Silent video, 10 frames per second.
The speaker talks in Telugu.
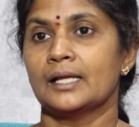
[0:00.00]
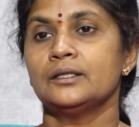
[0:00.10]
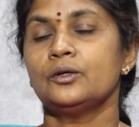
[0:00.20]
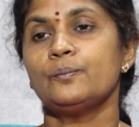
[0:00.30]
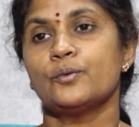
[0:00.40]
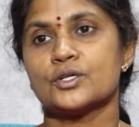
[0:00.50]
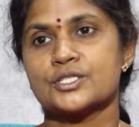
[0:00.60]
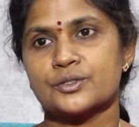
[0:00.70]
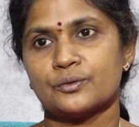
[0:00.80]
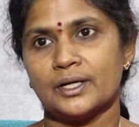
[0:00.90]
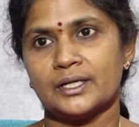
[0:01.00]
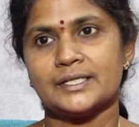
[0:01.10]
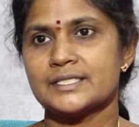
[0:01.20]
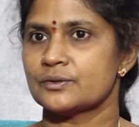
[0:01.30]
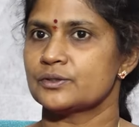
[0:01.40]
అందరూ పాజిటివ్గానే
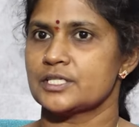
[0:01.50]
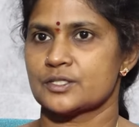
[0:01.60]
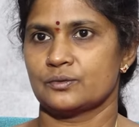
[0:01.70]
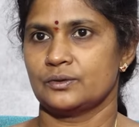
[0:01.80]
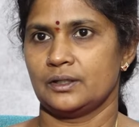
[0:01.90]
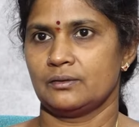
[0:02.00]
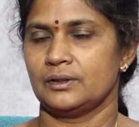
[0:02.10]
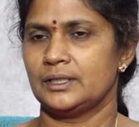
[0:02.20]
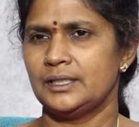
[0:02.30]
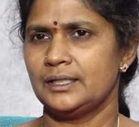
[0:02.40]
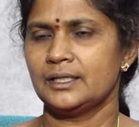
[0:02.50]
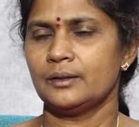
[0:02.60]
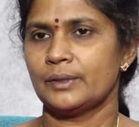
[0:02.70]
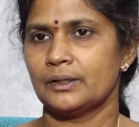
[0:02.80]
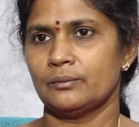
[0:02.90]
రిసీవ్ చేసుకుంటారు
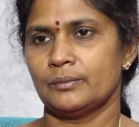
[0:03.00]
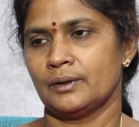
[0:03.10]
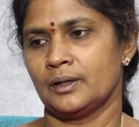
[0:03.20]
దీనికే మనం